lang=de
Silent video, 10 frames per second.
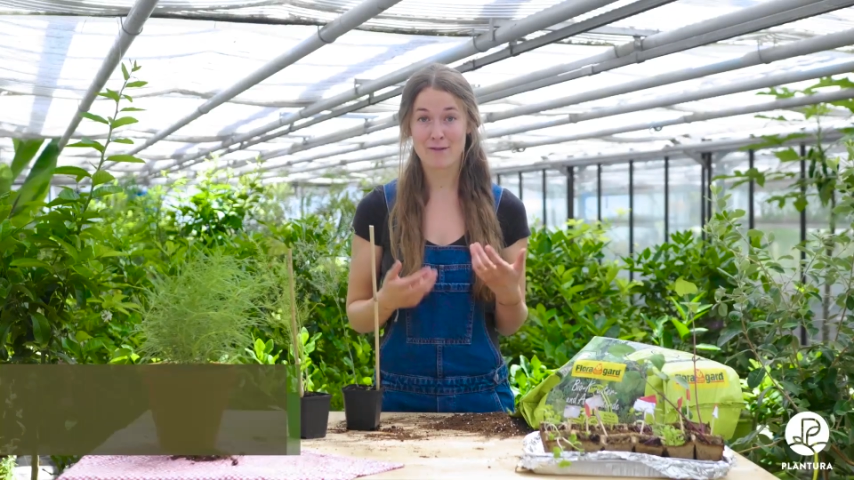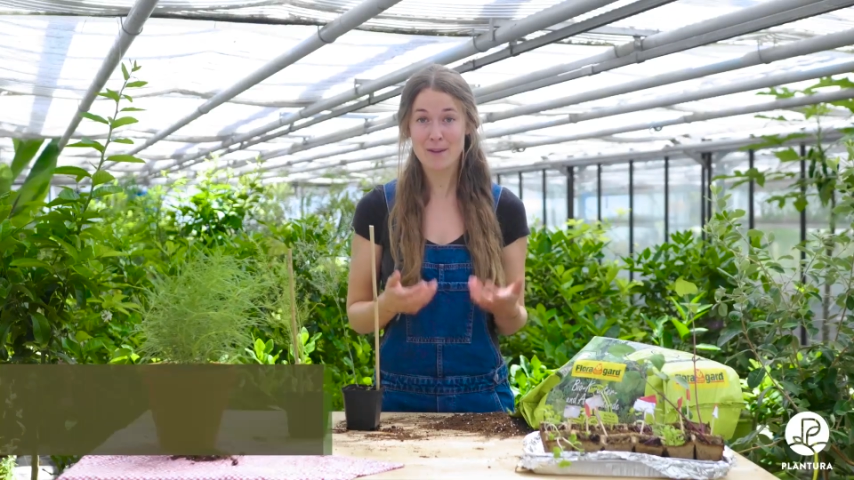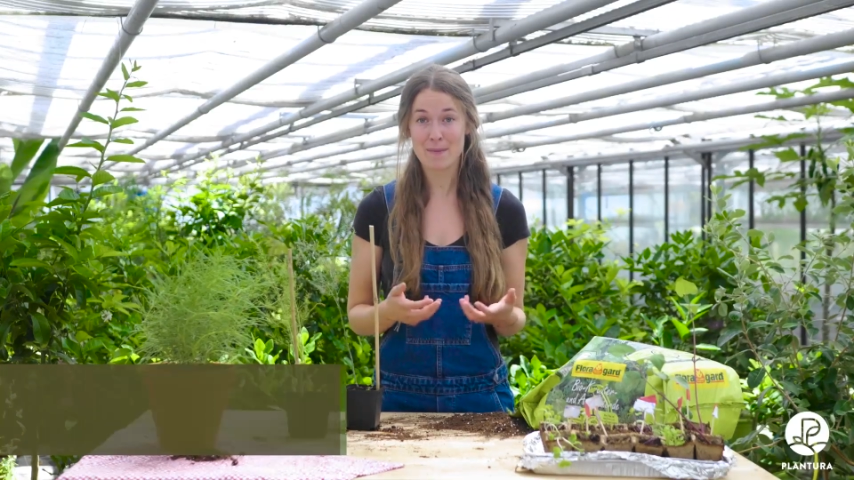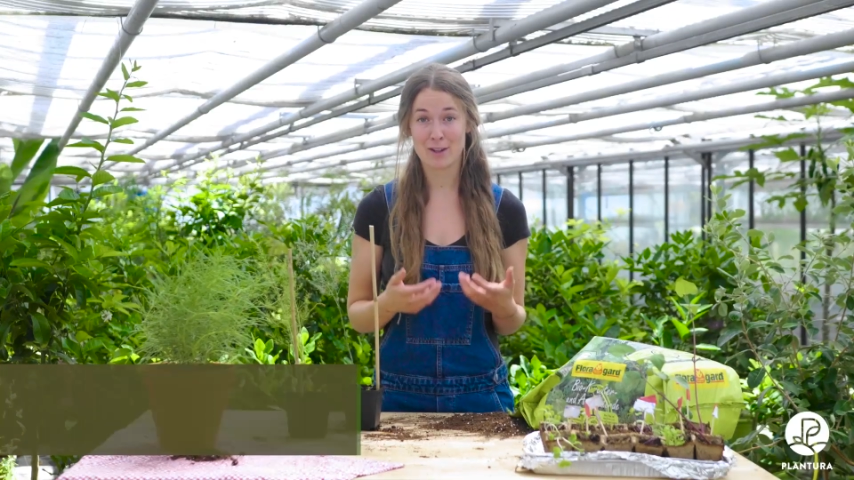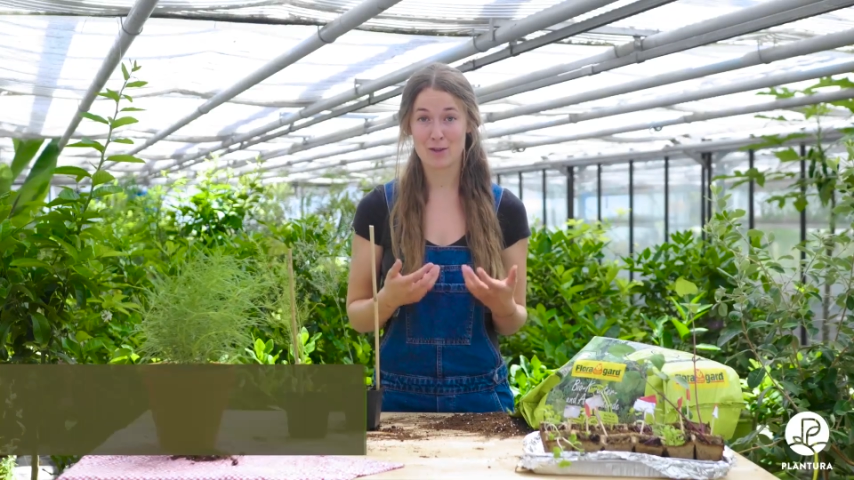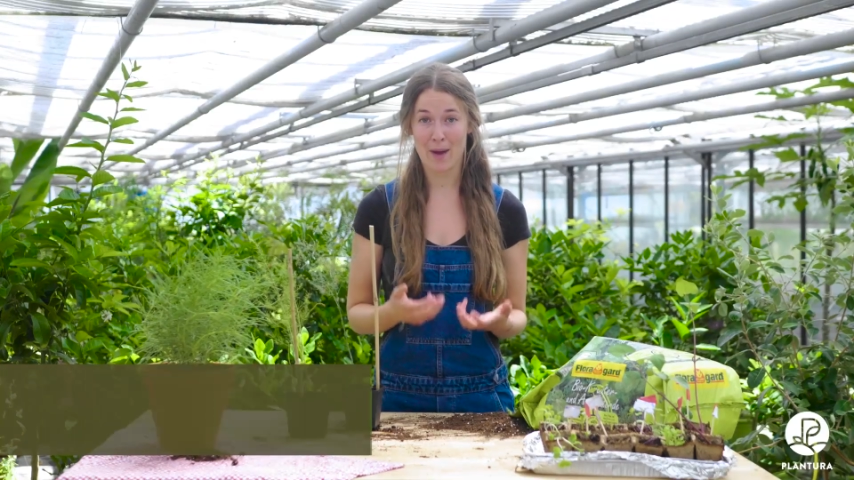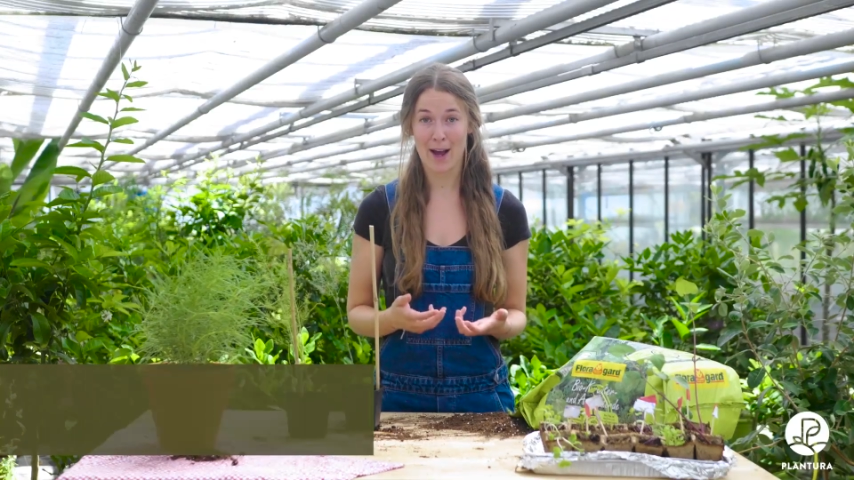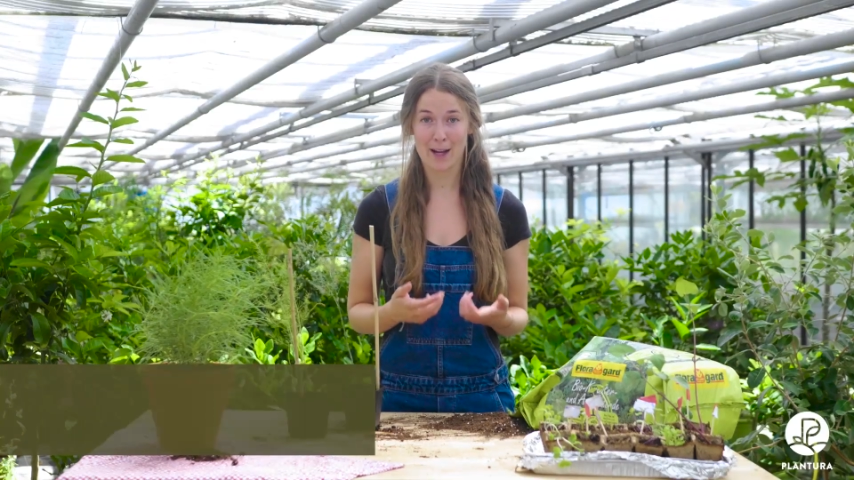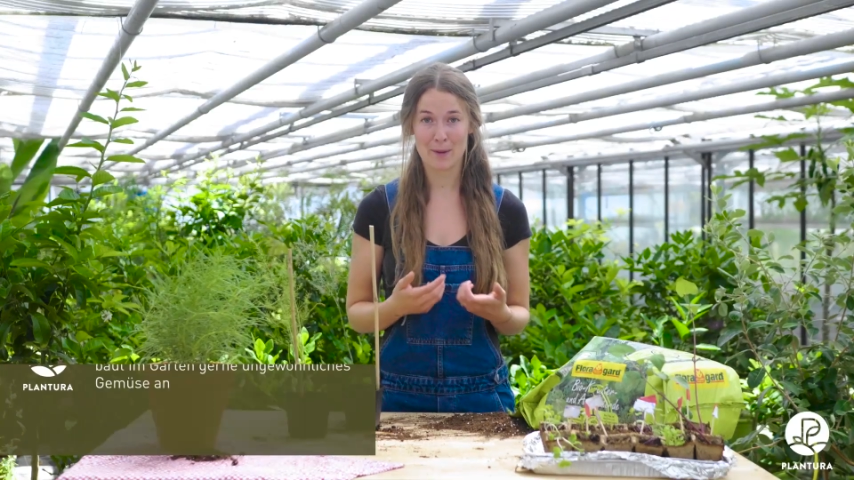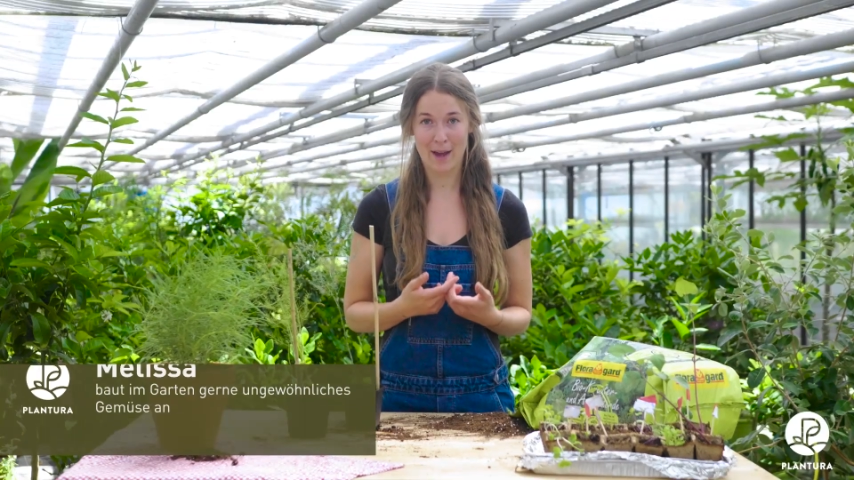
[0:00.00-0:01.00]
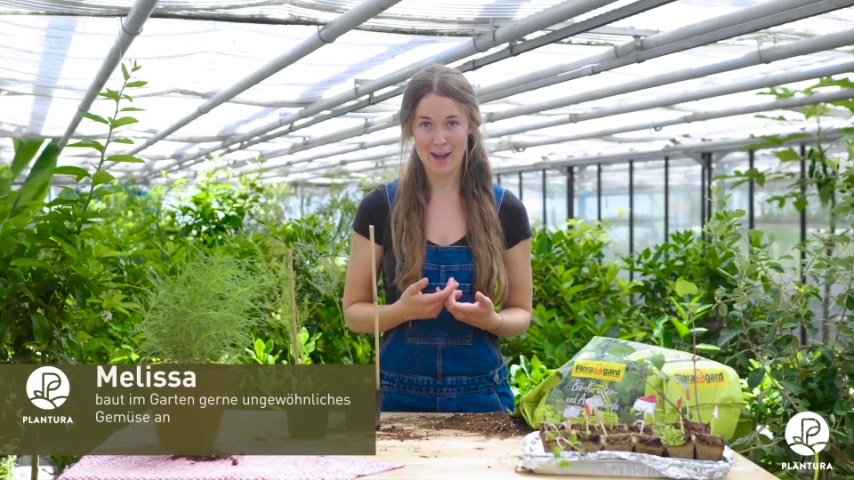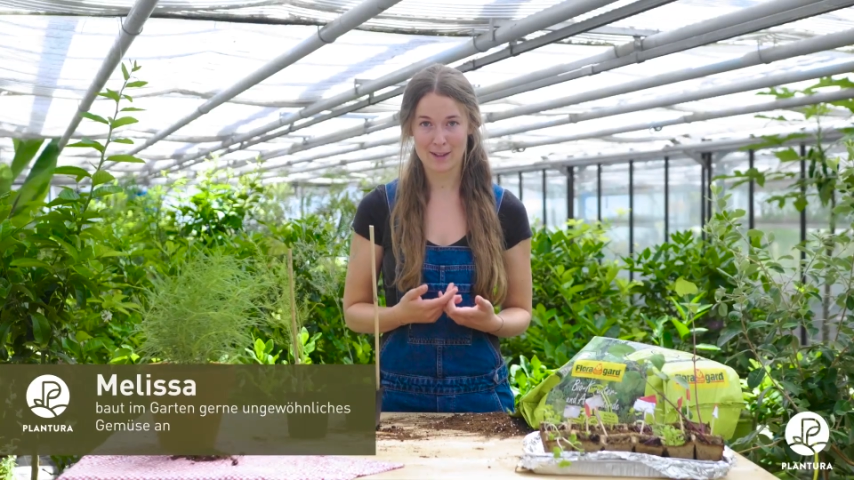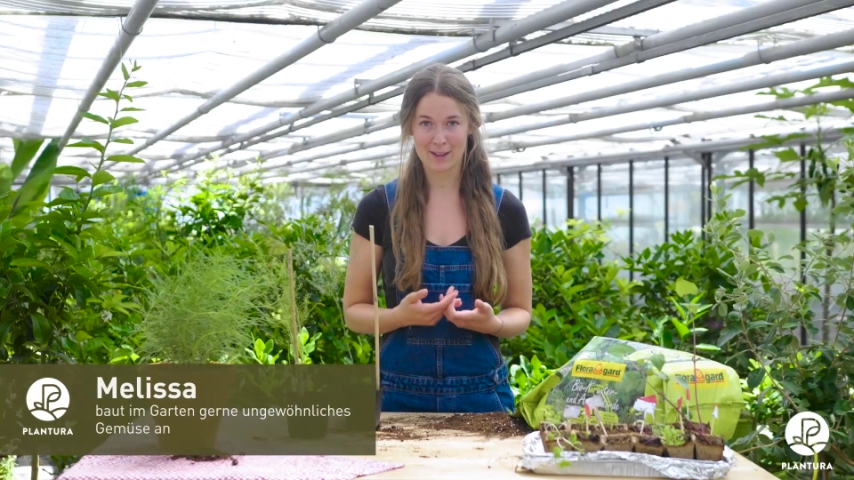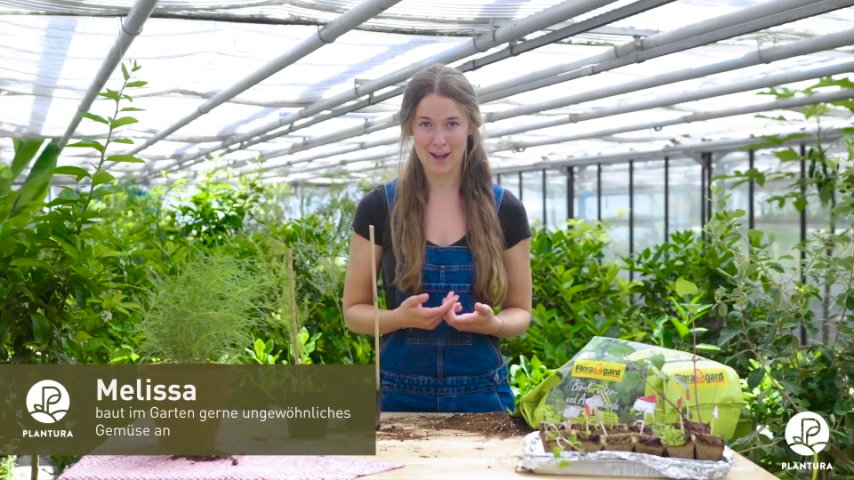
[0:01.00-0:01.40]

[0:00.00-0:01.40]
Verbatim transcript: wie man Spargel im eigenen